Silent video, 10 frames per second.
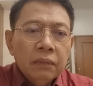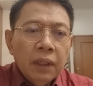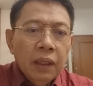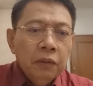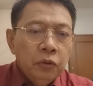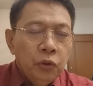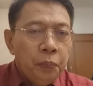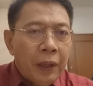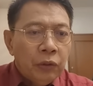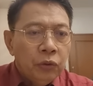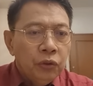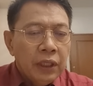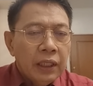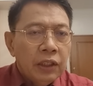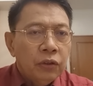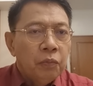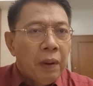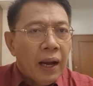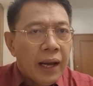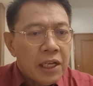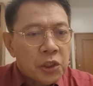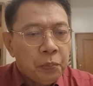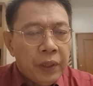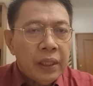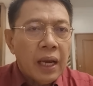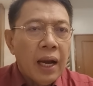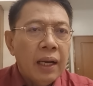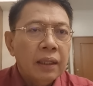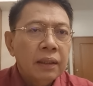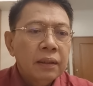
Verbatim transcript: Ang du pagdududa rito, baka espiya,